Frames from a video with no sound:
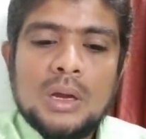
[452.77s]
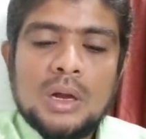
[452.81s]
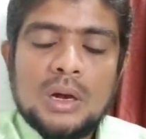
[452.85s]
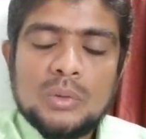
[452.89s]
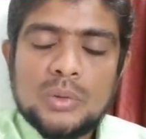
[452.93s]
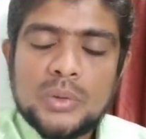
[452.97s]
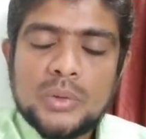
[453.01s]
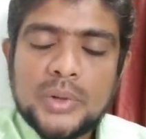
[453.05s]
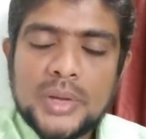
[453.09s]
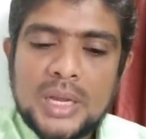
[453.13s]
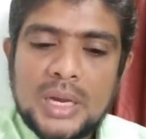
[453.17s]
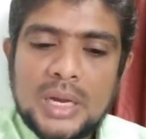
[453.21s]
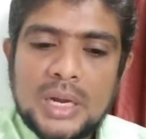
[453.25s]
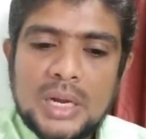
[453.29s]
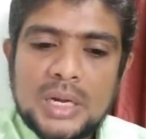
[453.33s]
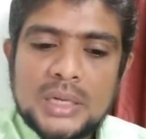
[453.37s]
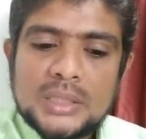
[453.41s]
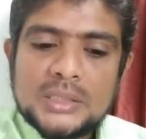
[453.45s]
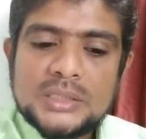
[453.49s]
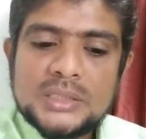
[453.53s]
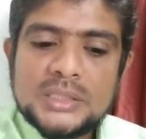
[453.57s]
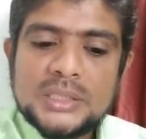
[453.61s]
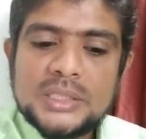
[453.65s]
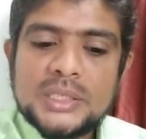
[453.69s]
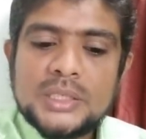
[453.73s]
அவருடைய
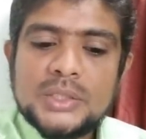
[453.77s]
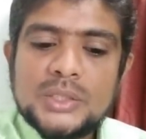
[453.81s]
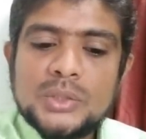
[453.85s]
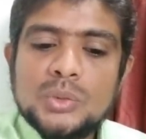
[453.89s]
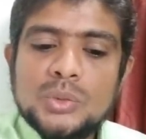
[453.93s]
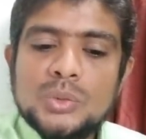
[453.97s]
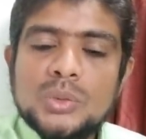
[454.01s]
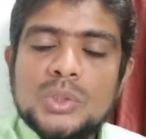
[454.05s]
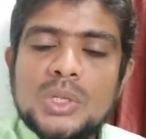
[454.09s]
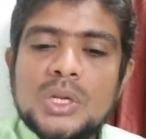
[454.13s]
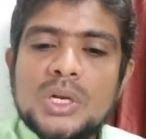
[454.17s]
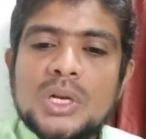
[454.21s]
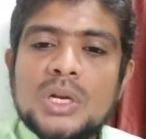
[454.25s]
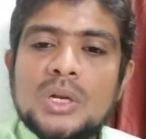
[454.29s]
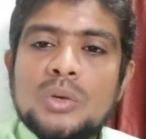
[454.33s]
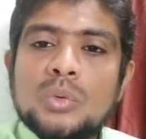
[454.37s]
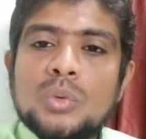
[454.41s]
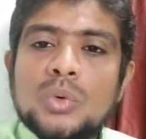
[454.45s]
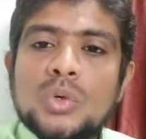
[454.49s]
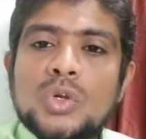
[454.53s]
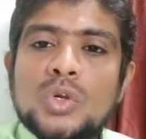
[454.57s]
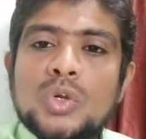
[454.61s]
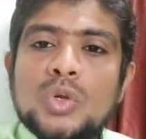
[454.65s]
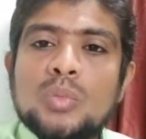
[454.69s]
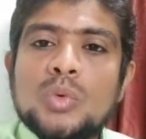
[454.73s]
ஆட்சியை யூதர்கள்
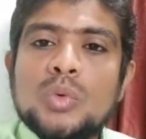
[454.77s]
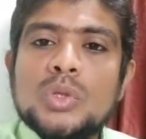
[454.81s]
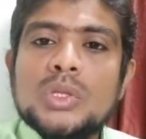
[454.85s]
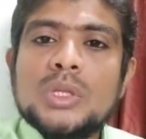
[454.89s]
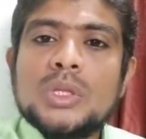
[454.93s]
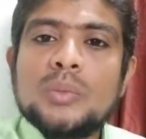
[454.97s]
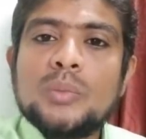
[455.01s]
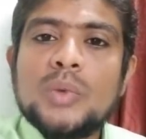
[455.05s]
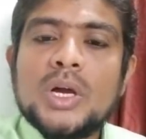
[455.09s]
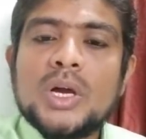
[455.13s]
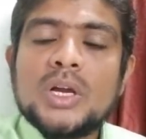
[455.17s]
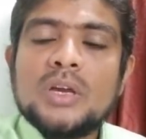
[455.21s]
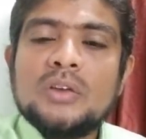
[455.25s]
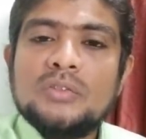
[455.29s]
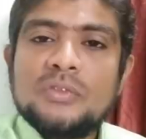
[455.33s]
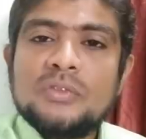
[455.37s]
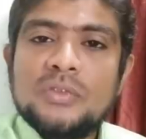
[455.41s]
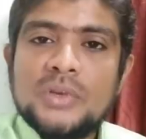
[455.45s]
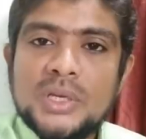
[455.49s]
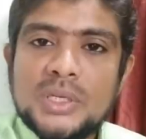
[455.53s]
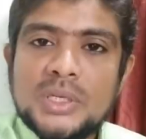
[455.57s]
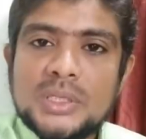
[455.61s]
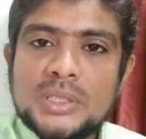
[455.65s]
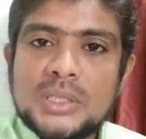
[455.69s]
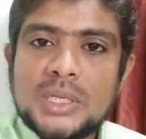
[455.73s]
ஒட்டுமொத்தமாக
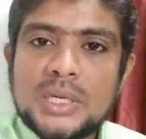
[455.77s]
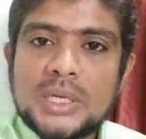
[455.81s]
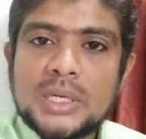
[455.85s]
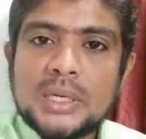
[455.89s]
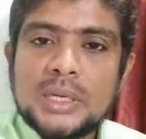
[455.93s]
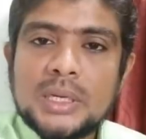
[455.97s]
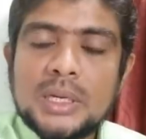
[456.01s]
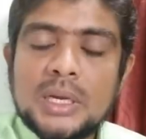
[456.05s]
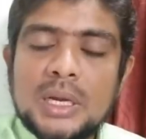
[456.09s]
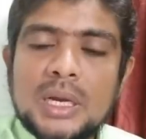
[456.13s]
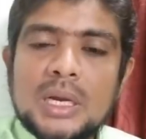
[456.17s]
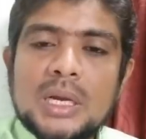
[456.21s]
வெறுத்தாங்க